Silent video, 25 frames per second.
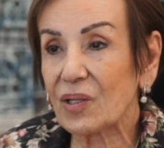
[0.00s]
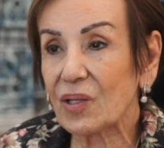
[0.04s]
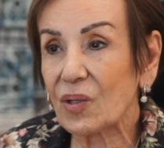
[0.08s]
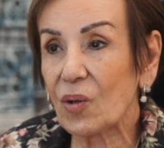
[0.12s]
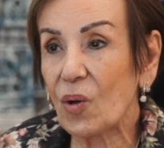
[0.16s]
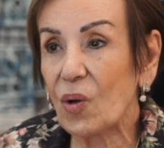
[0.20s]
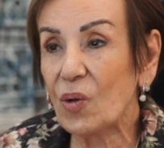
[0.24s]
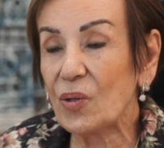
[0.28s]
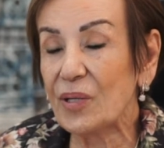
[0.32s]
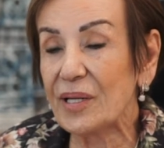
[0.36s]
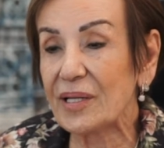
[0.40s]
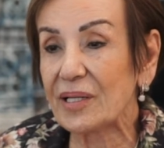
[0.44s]

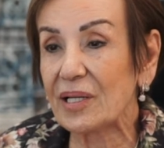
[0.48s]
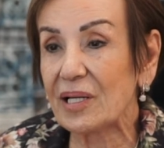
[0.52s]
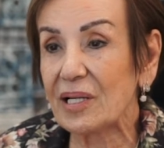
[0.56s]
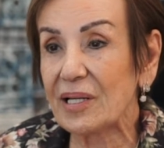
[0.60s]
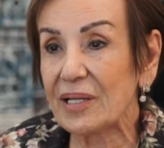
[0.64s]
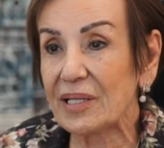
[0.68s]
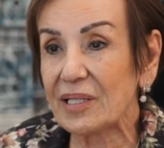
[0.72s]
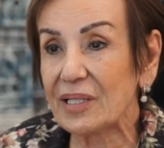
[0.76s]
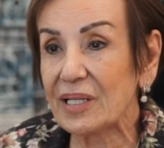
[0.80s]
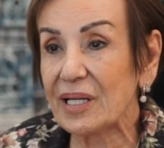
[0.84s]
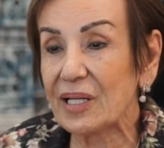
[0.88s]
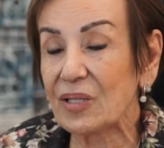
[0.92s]

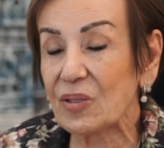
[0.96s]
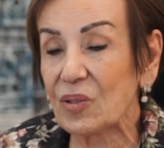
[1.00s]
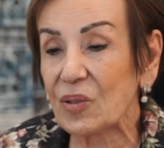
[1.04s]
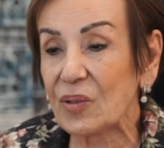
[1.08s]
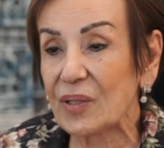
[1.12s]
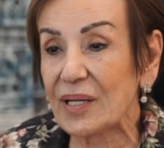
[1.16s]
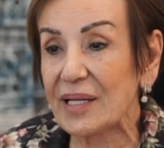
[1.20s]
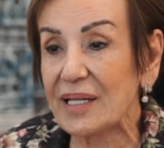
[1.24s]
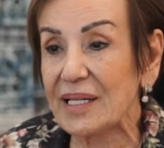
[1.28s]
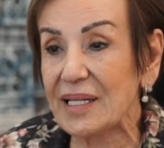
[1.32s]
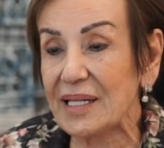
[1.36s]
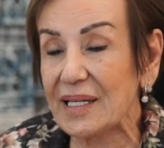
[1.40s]
önerilerine
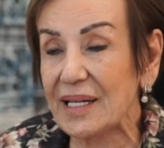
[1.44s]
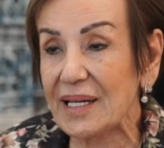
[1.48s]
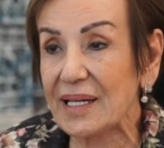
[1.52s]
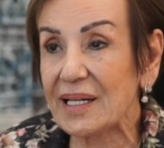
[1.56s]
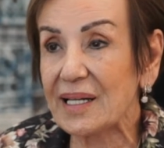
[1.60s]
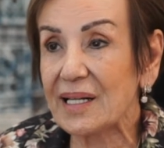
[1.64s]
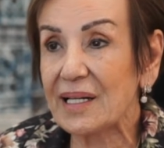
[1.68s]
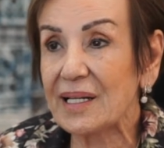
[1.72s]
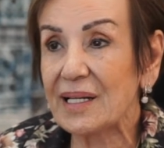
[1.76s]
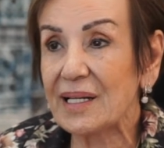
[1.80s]
göre yine